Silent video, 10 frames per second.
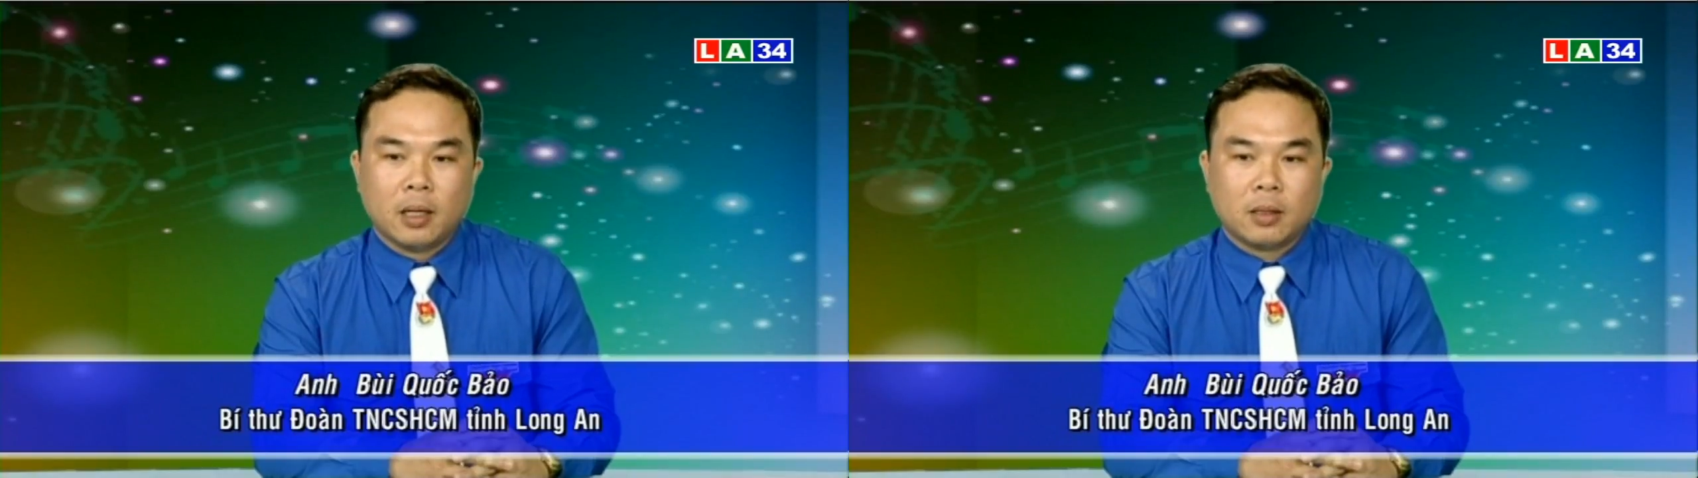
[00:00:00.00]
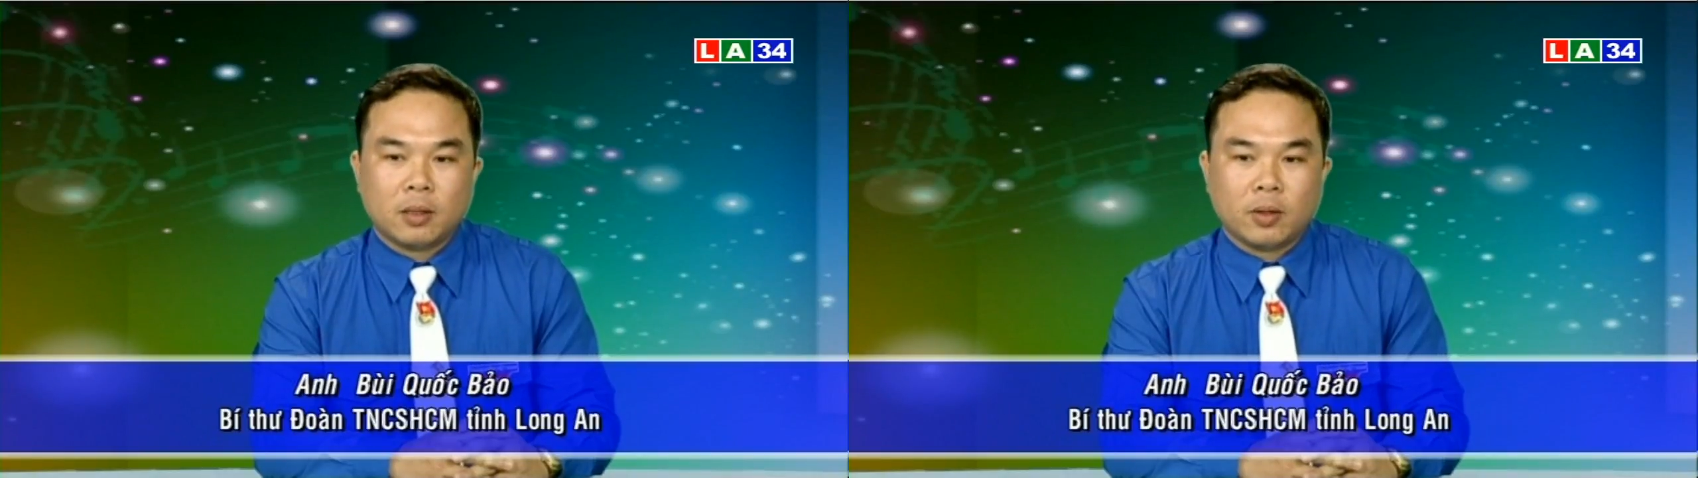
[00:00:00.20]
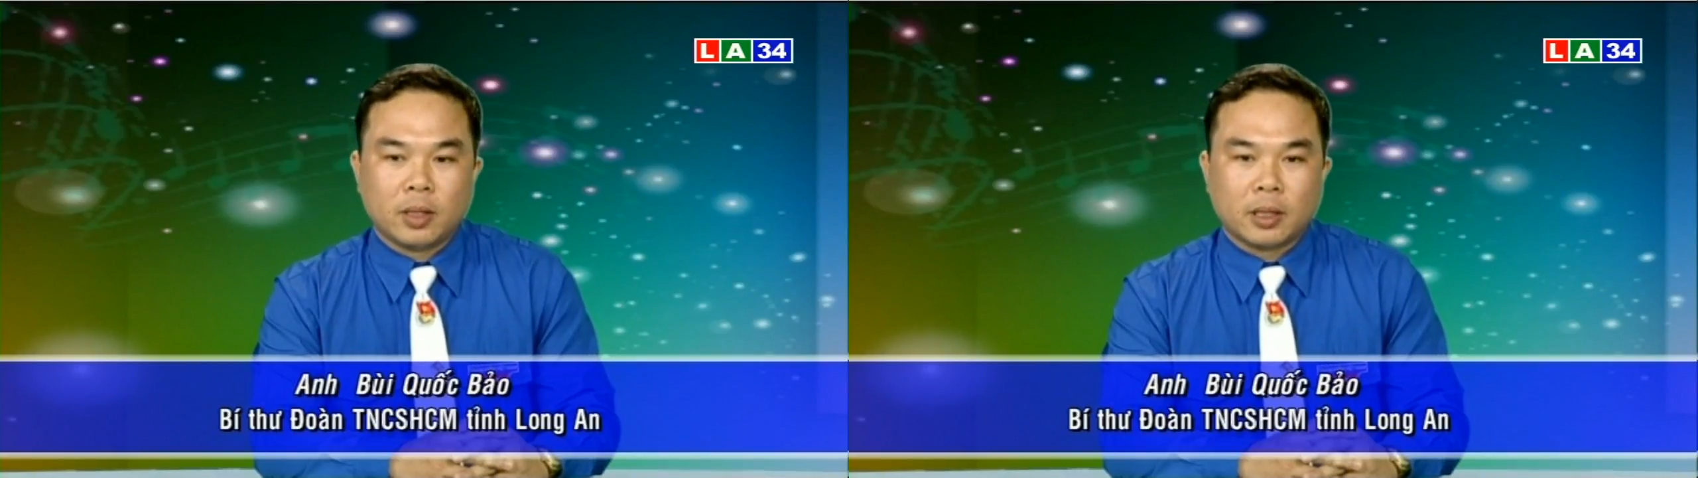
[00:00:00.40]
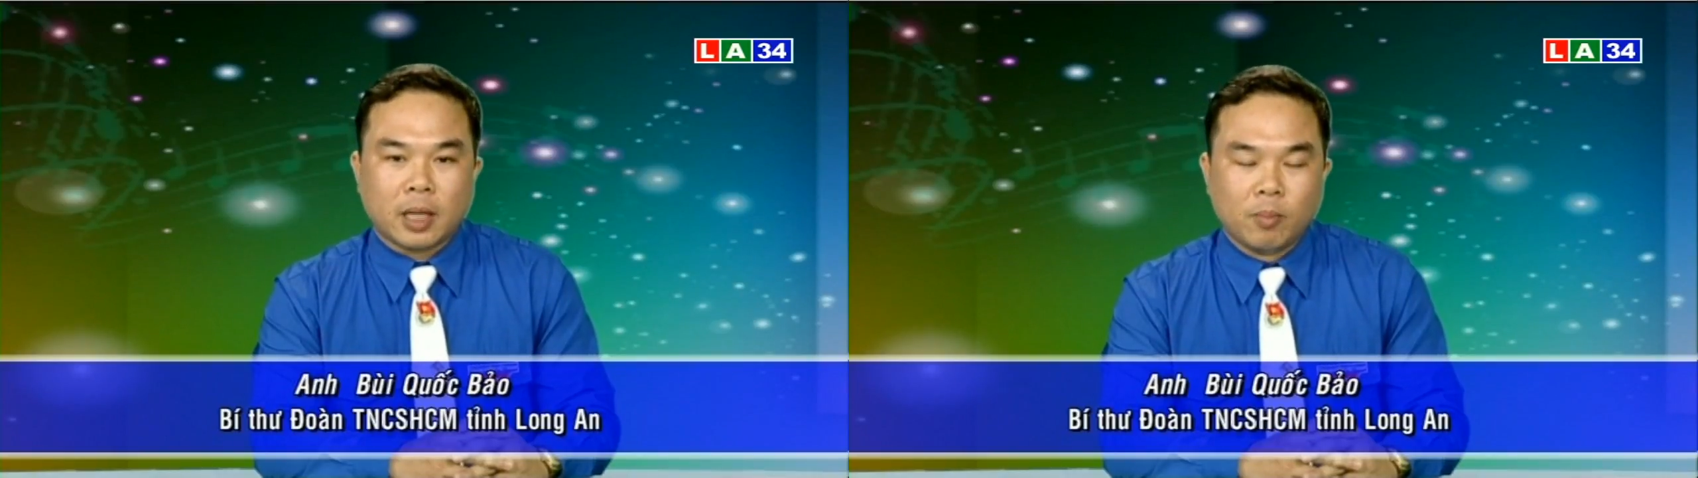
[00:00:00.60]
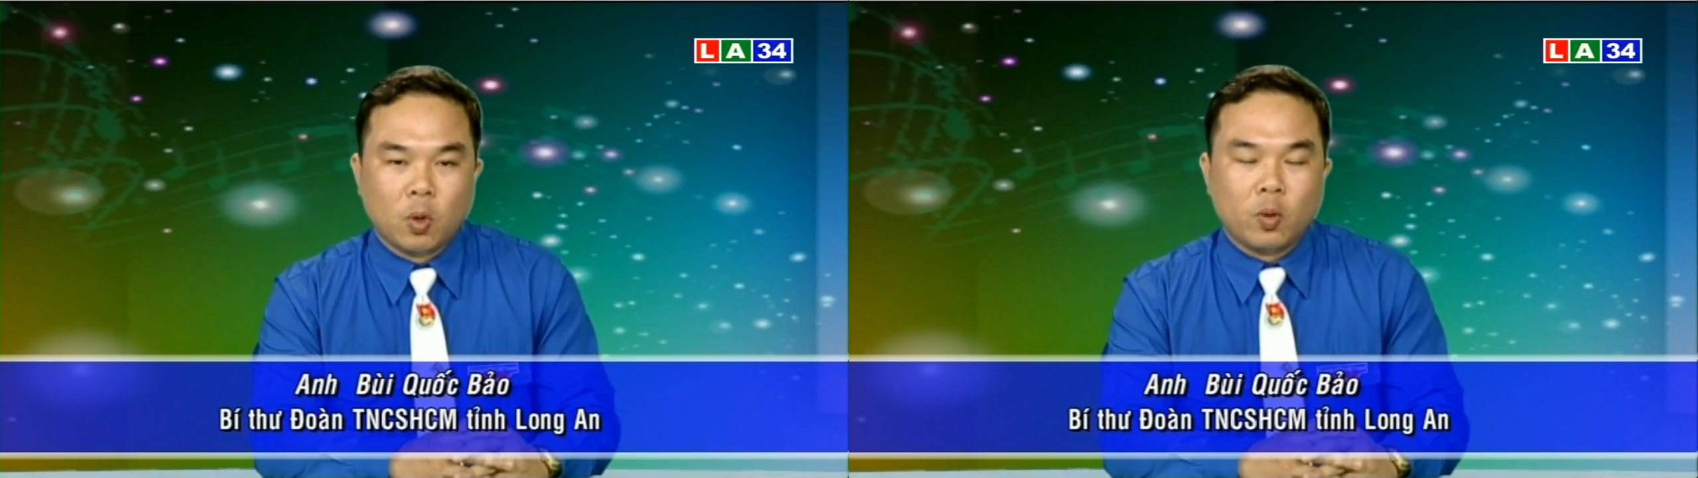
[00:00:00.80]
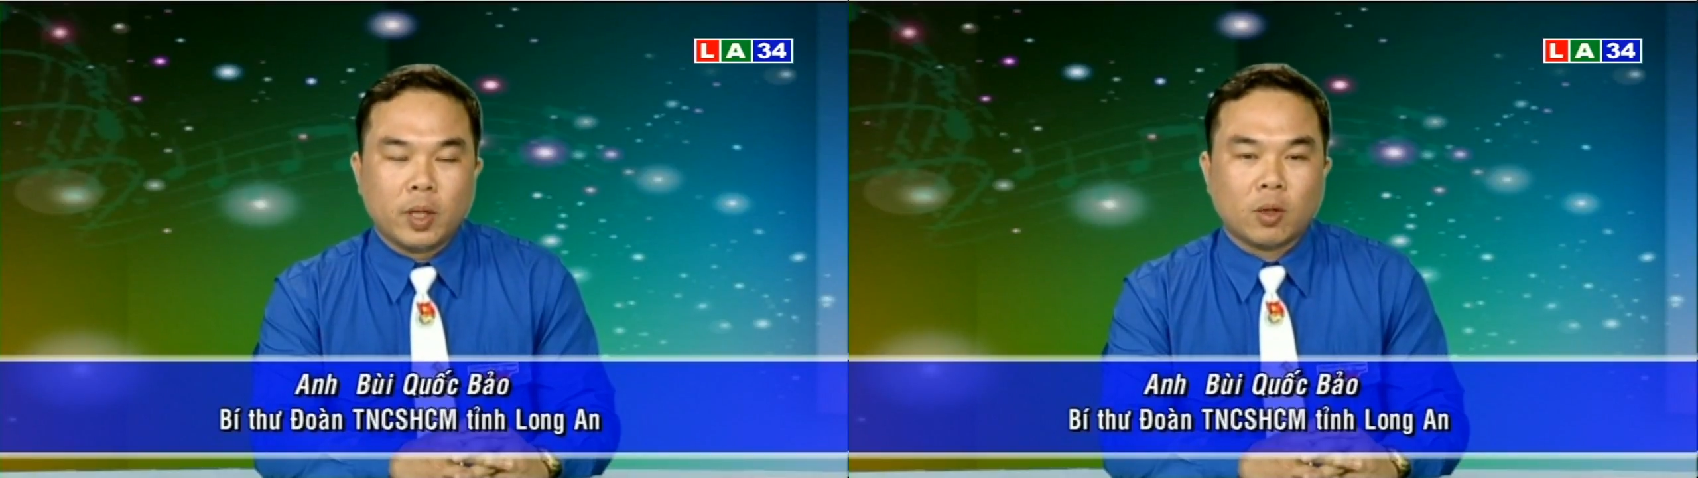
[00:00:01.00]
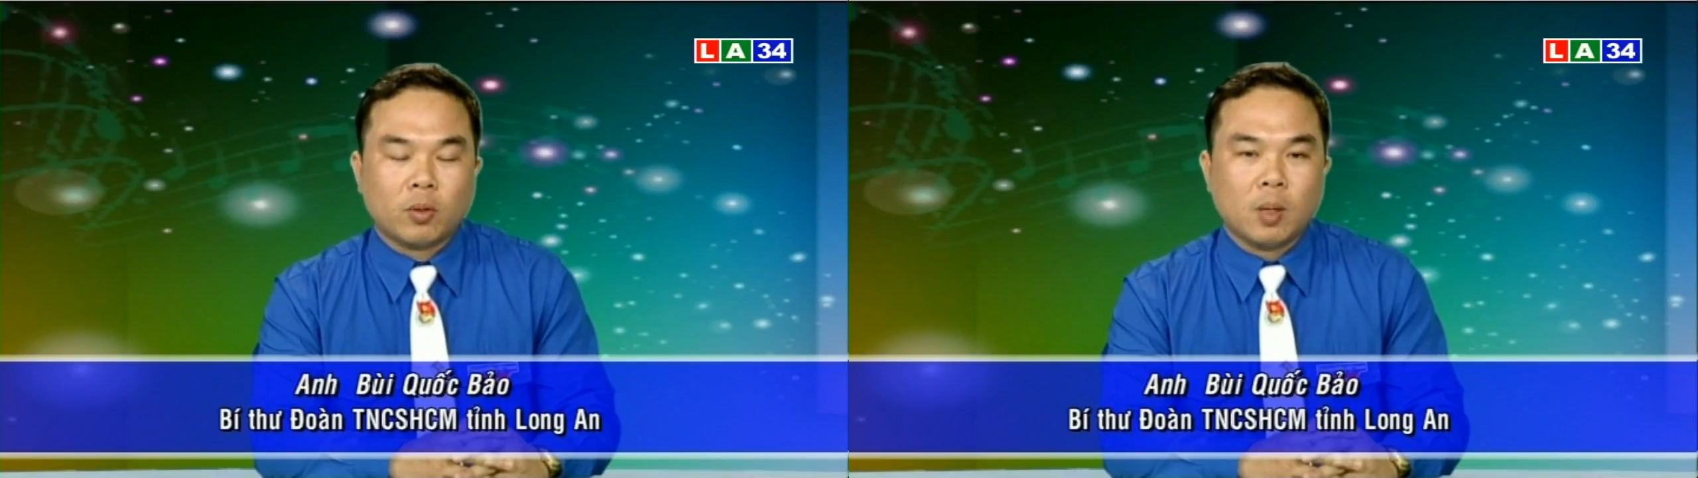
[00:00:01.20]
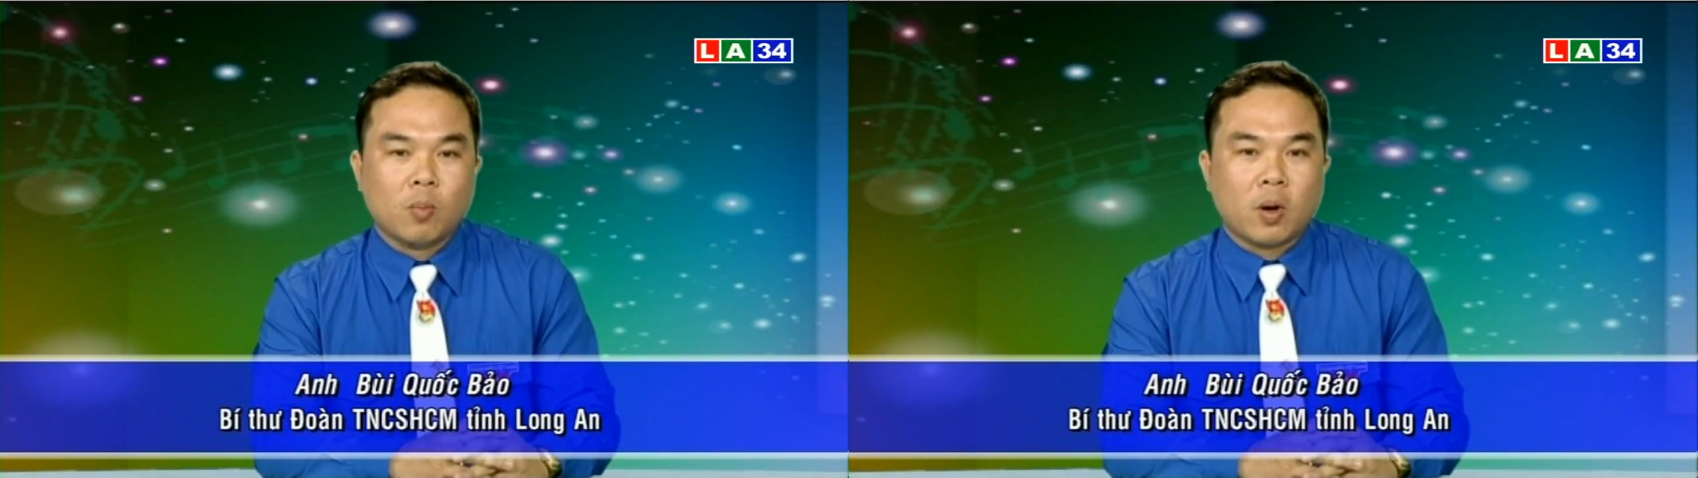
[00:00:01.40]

rồi à, tham mưu để tổ chức một